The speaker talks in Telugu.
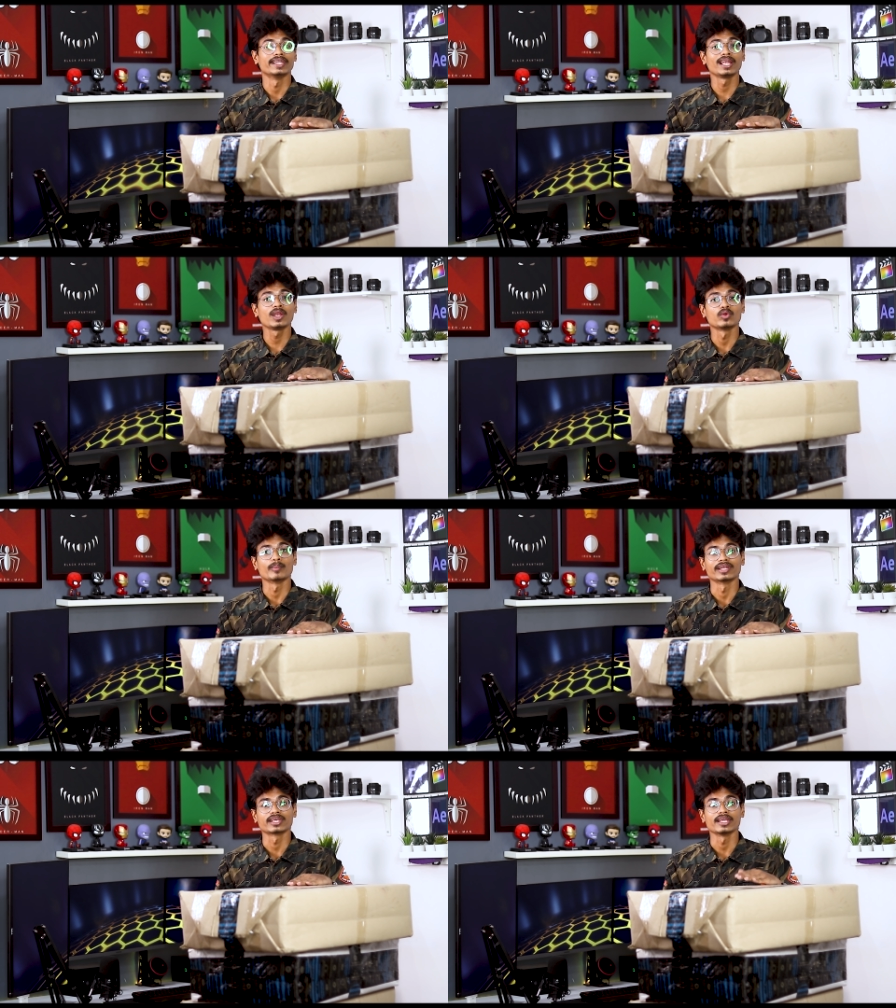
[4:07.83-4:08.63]
డెల్లో
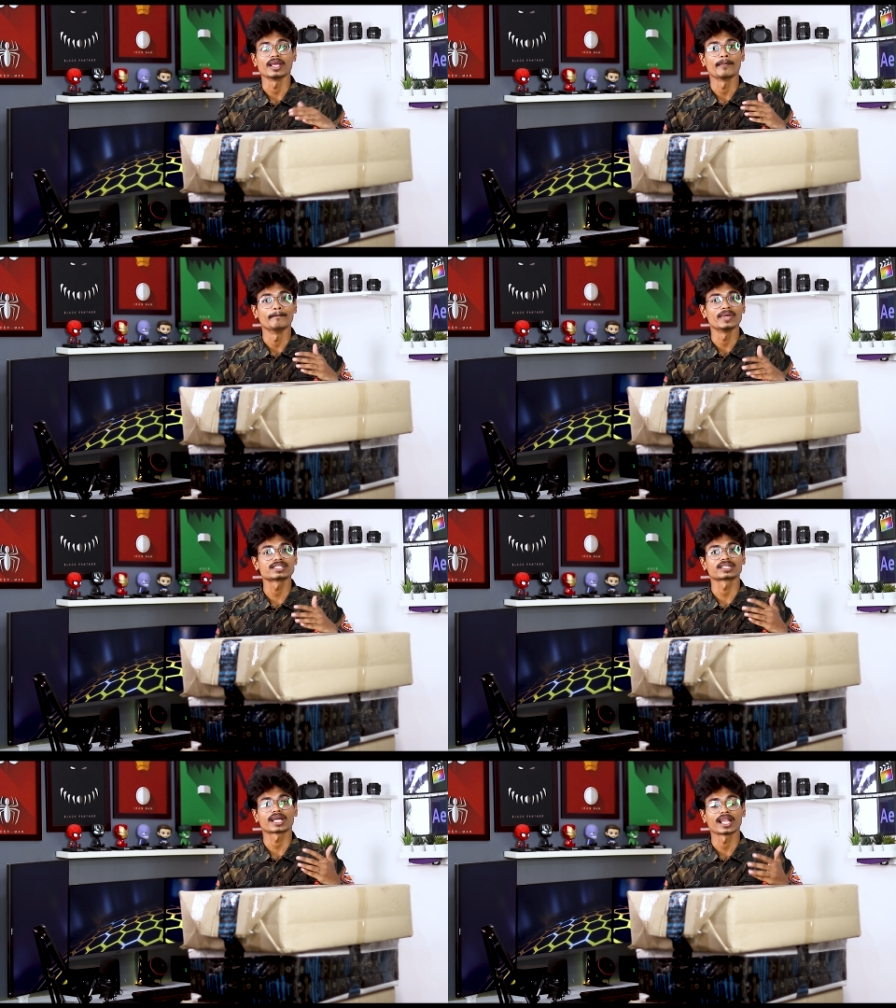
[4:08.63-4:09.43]
మనకి
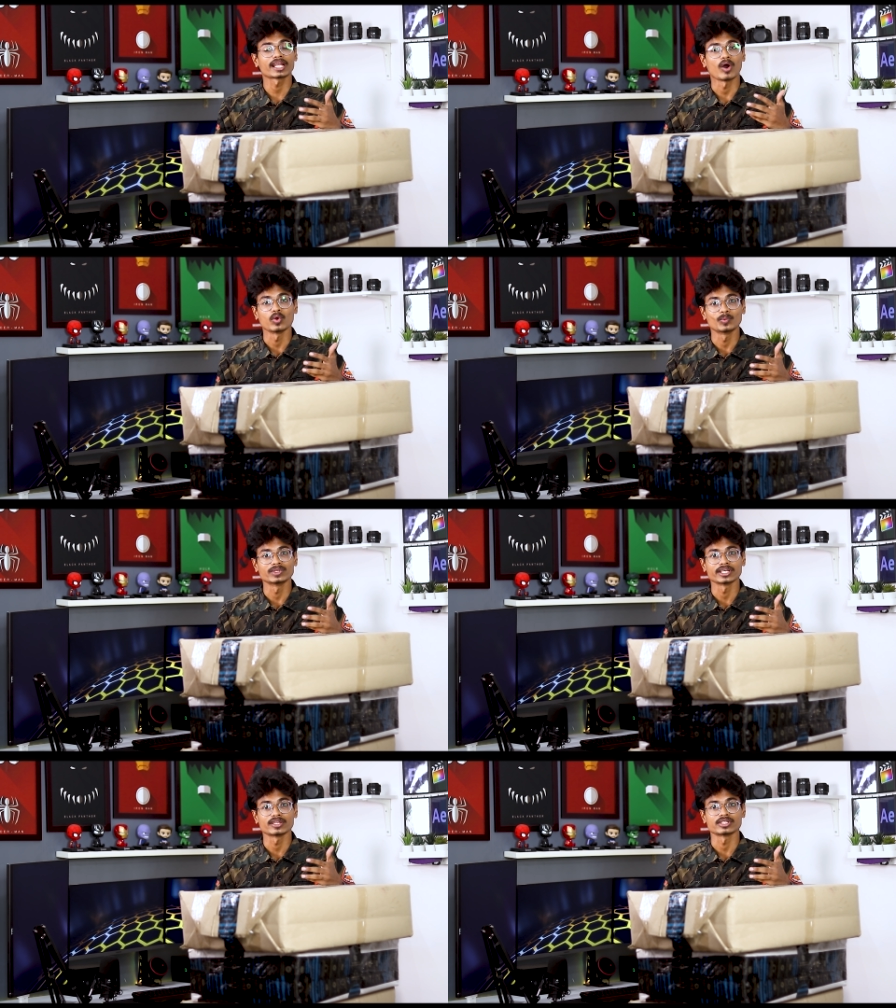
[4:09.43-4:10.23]
బెస్ట్ కలర్
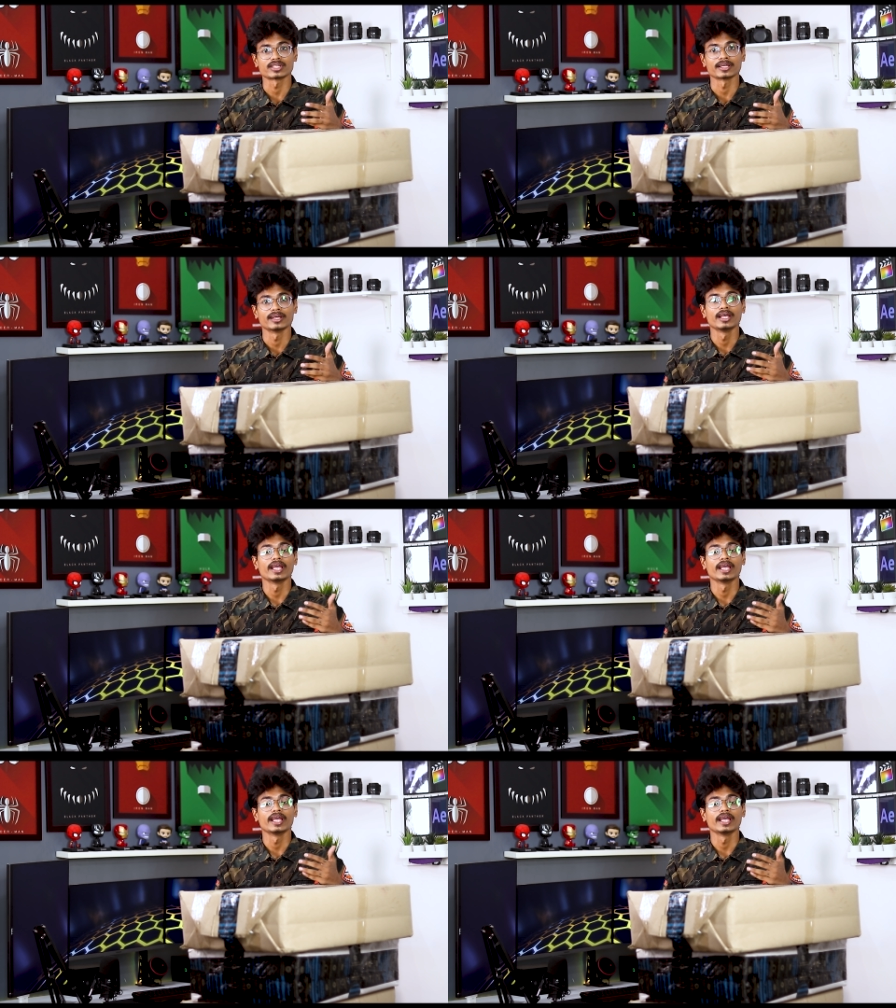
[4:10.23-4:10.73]
అవుట్పుట్స్ అయితే ఇస్తాయి